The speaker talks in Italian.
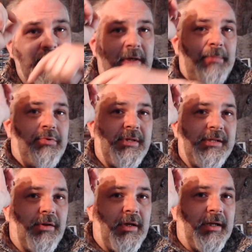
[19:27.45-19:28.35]
la
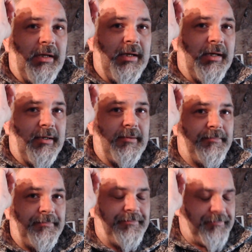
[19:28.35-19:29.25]
posizione
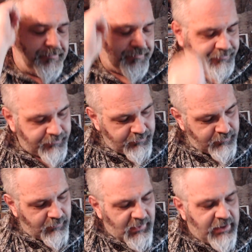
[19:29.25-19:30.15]
del,
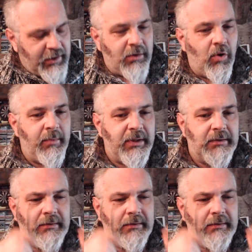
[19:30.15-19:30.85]
del gomito.